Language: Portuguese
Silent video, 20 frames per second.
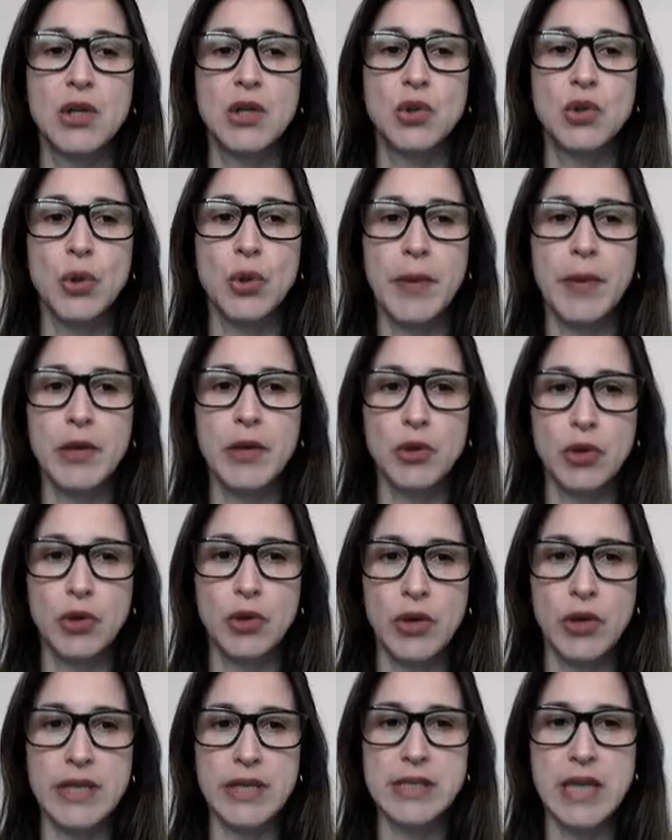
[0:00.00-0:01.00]
Número
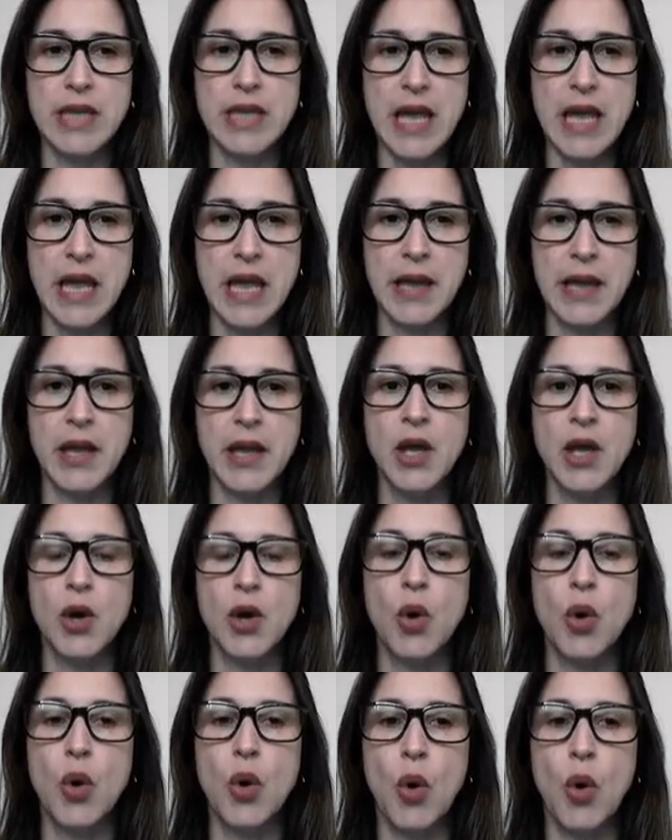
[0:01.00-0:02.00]
2. Em
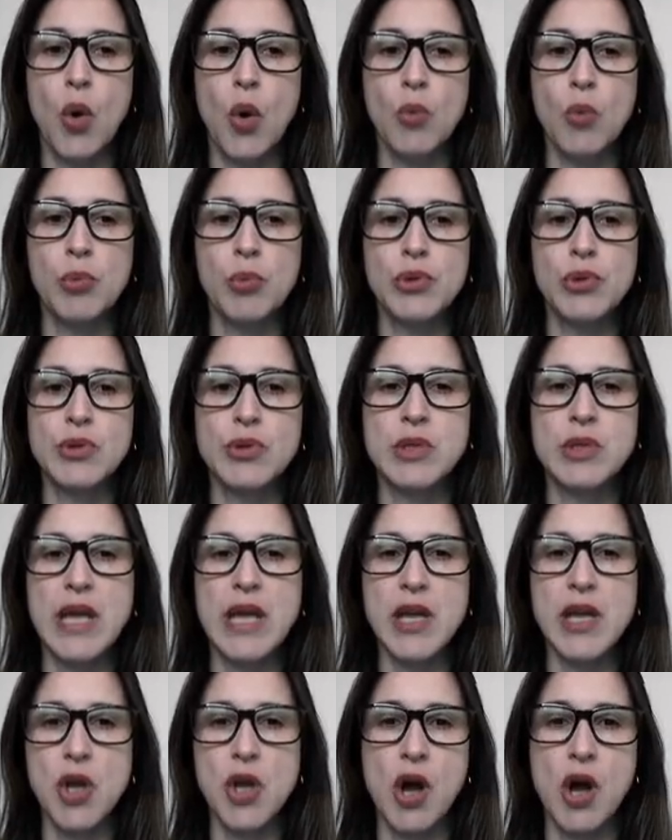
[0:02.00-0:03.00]
compro
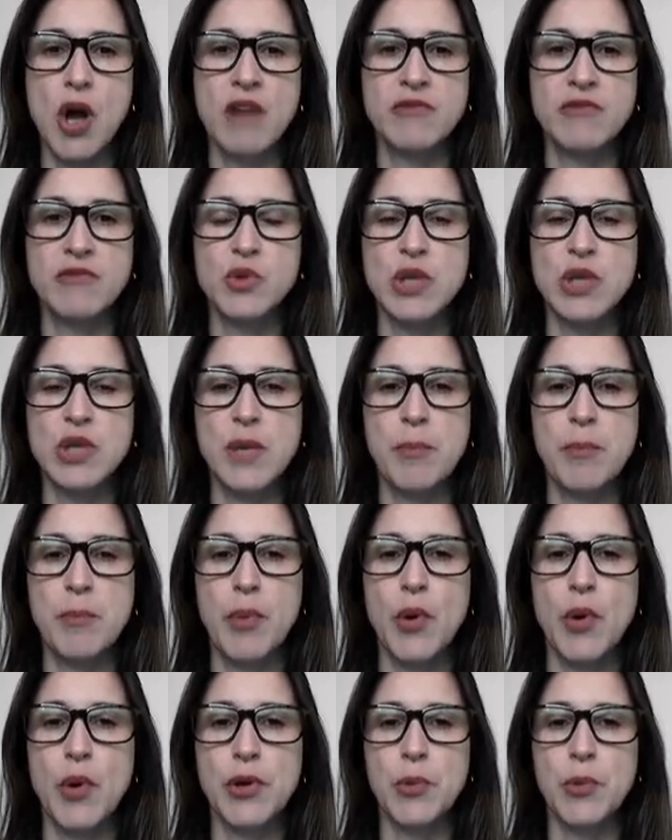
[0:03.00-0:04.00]
100 ovos e
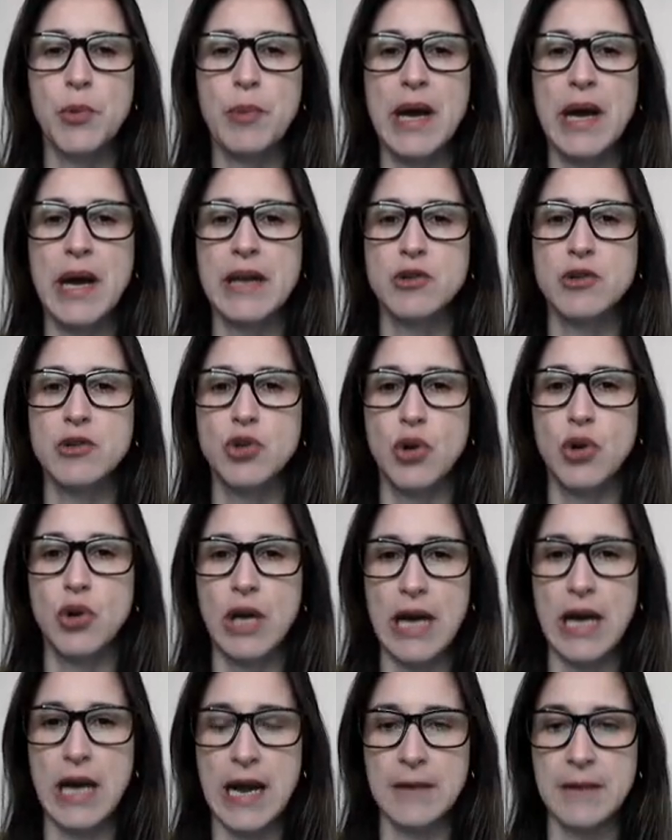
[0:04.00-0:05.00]
ponho para
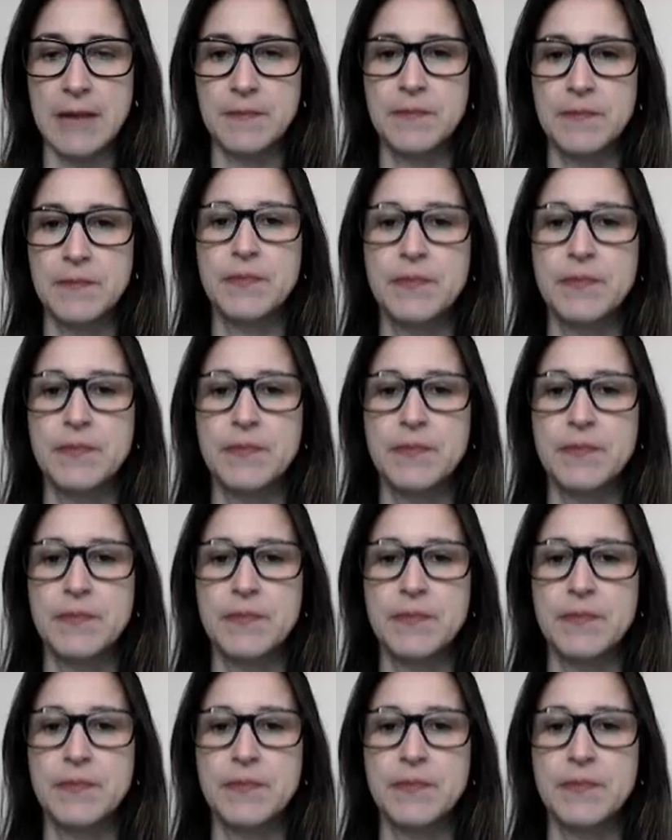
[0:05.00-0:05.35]
chocar.